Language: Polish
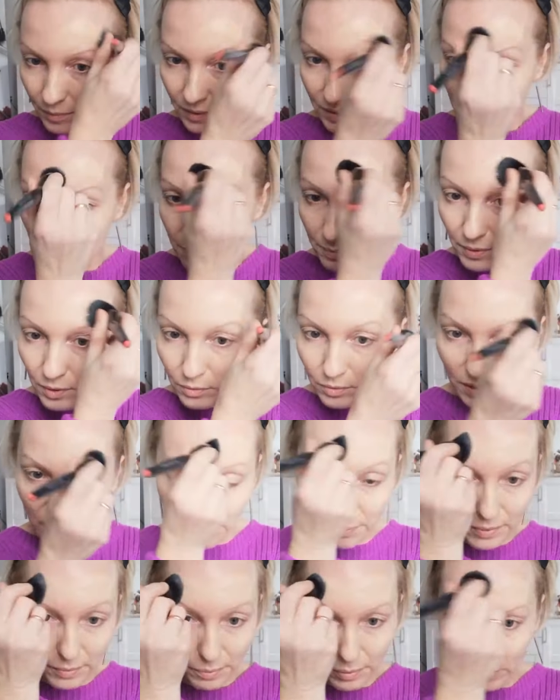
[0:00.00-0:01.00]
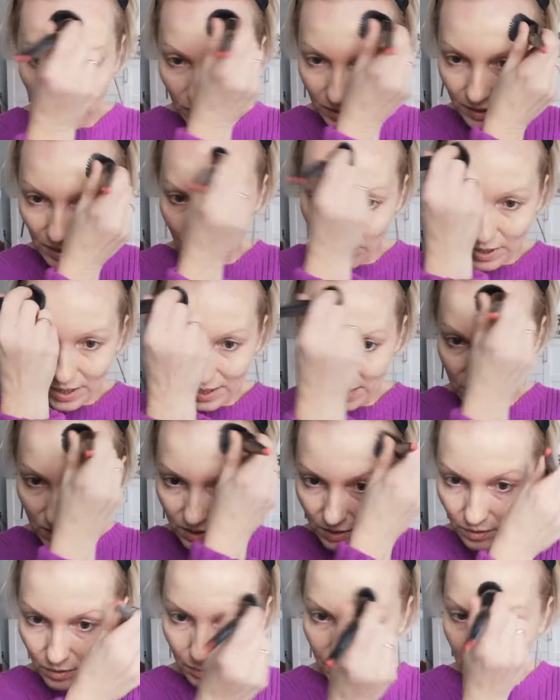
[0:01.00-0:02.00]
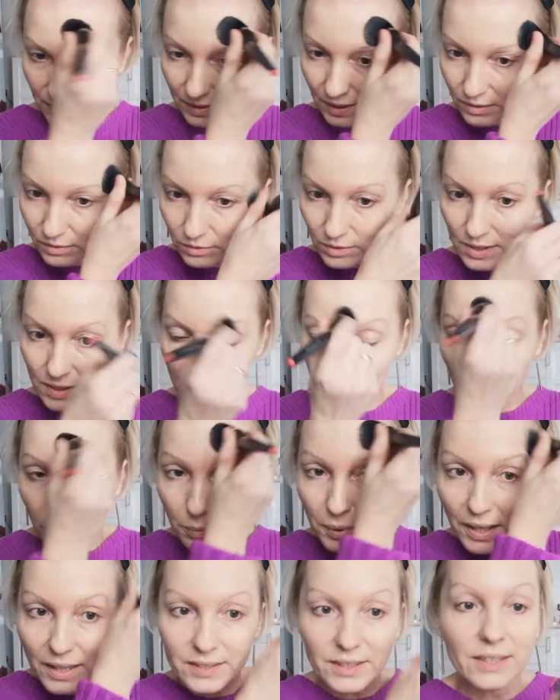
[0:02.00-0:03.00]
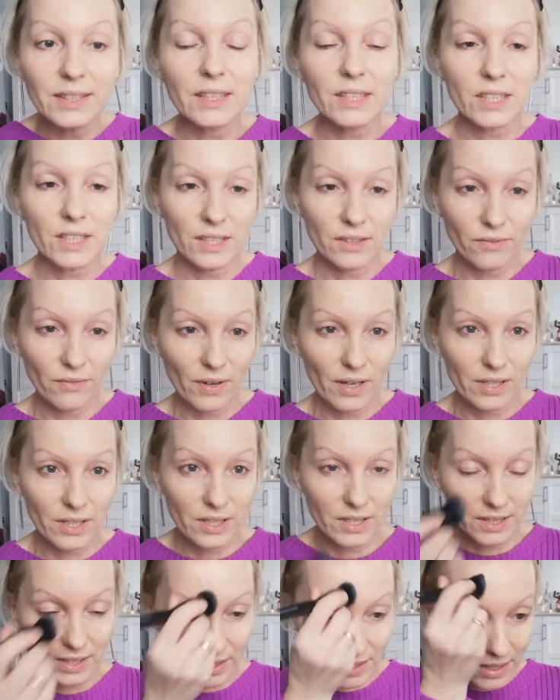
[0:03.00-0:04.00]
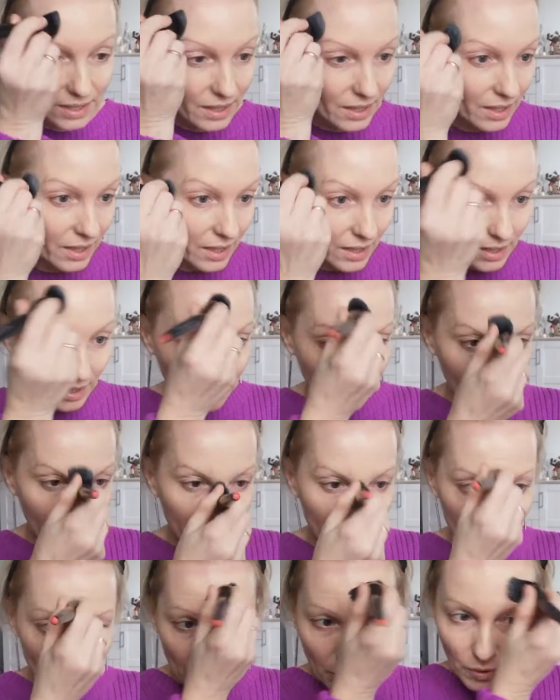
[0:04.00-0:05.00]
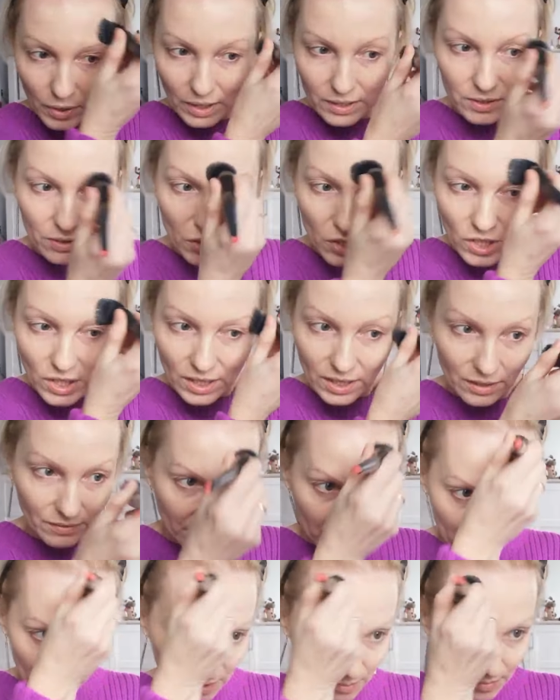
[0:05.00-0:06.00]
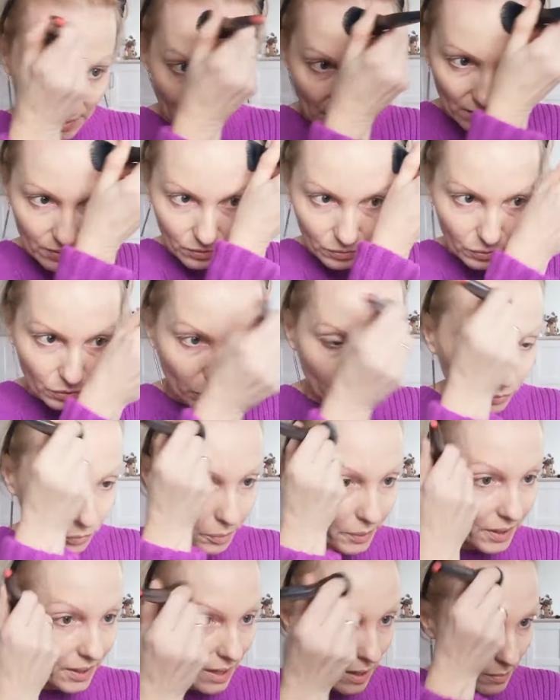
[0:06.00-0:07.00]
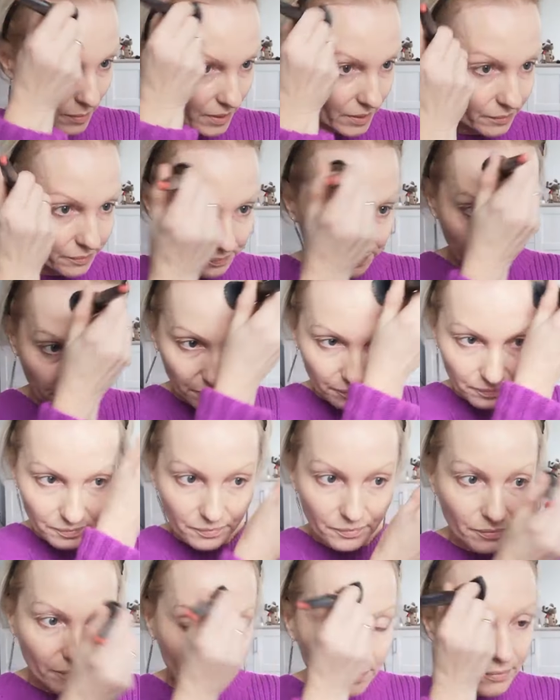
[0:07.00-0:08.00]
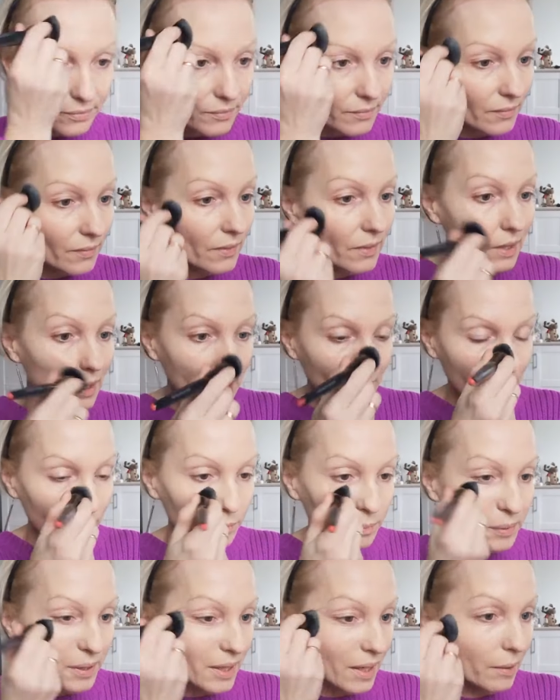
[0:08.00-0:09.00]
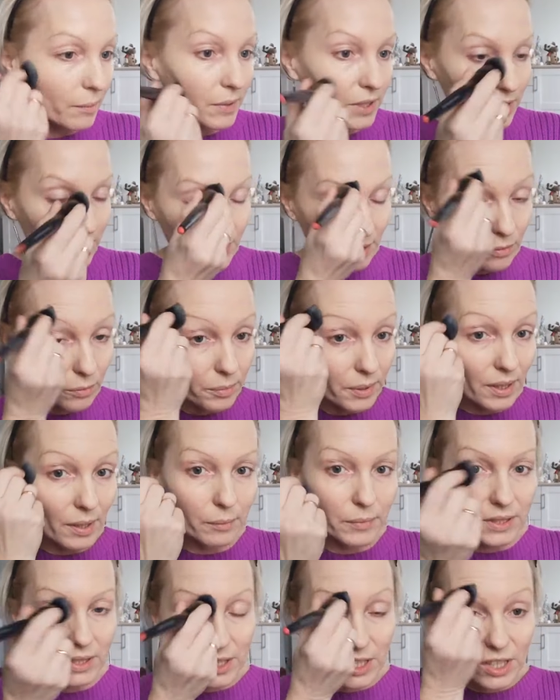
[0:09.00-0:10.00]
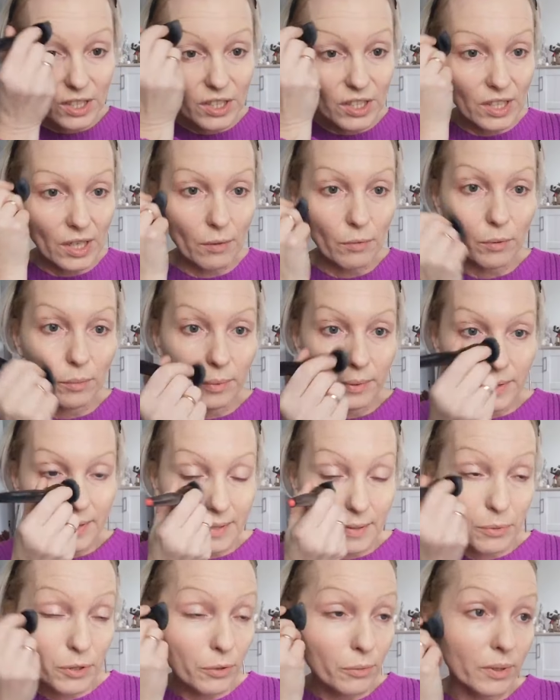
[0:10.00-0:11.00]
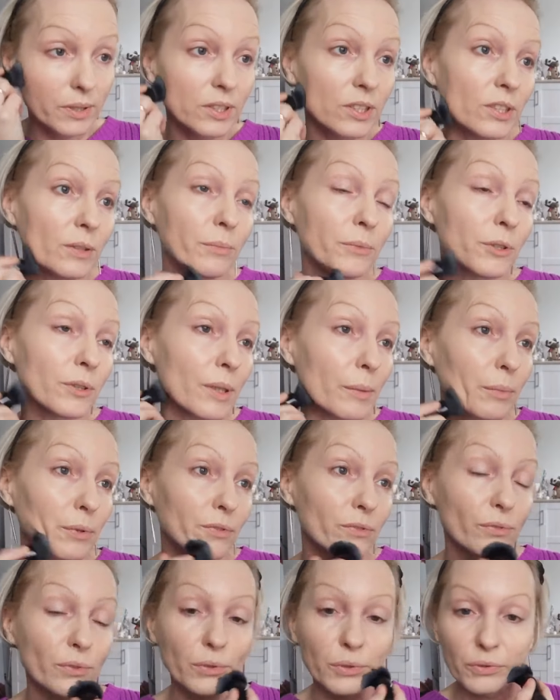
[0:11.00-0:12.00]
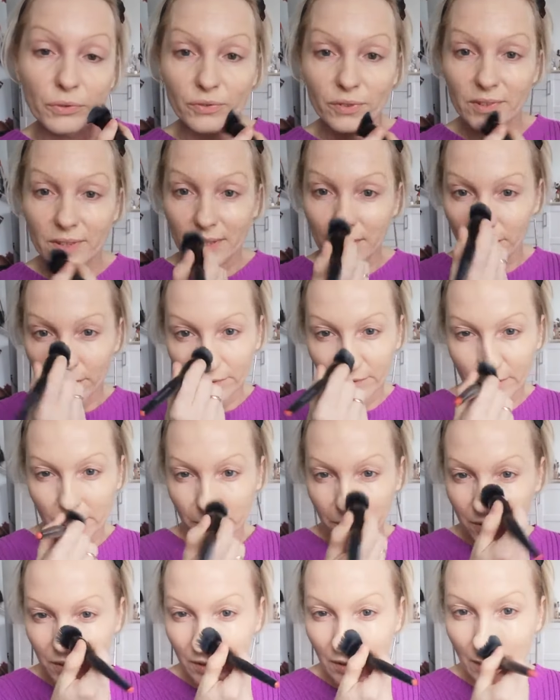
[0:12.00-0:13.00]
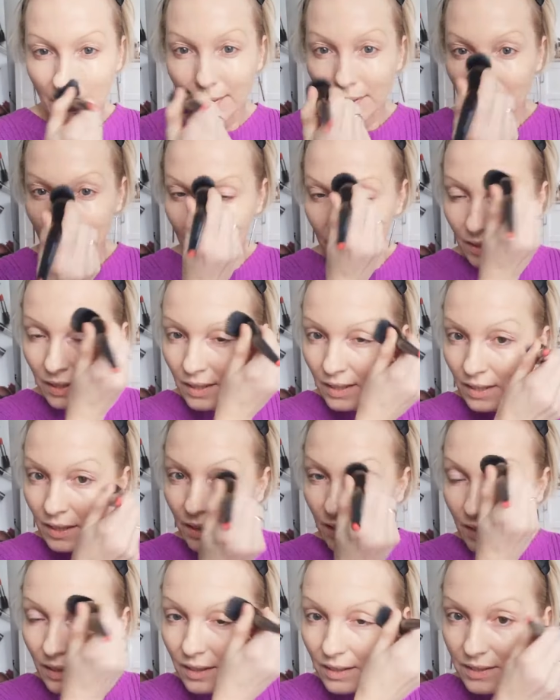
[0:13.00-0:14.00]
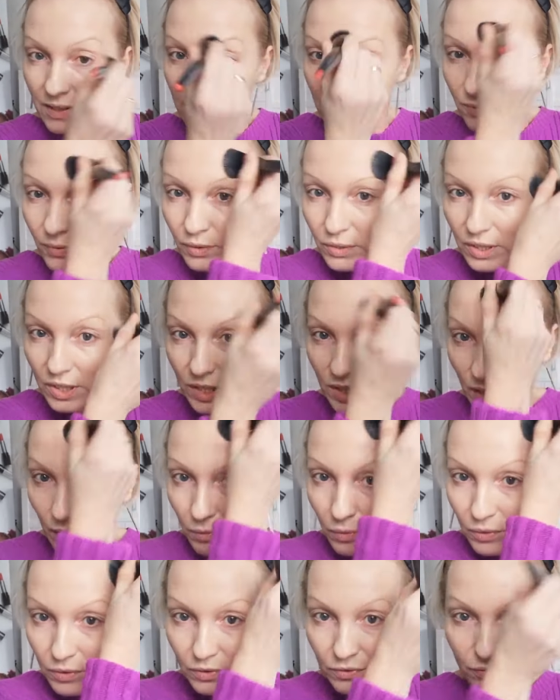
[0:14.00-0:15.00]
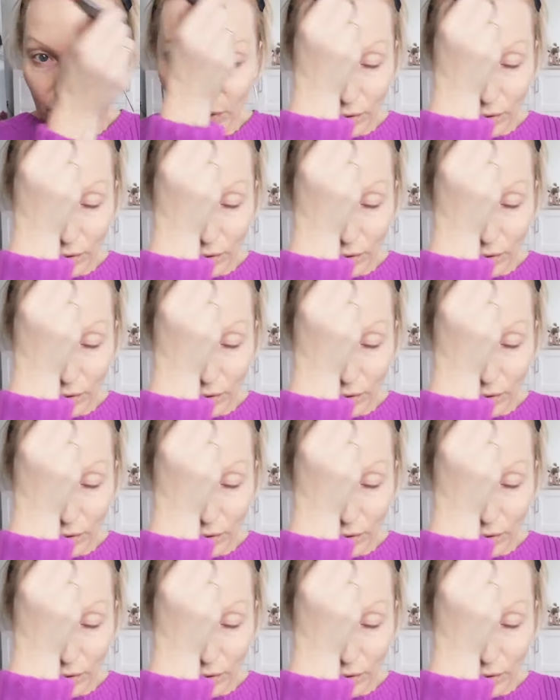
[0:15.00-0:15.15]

inspiruje, by posiadała każda kobieta, to jest ubranie naszej twarzy. Tak samo jak codziennie wstajemy rano i ubieramy ubieramy się, ubieramy nasze ciało, bo jest na przykład zimno na podwórku, więc chronimy e, swoje ciało i w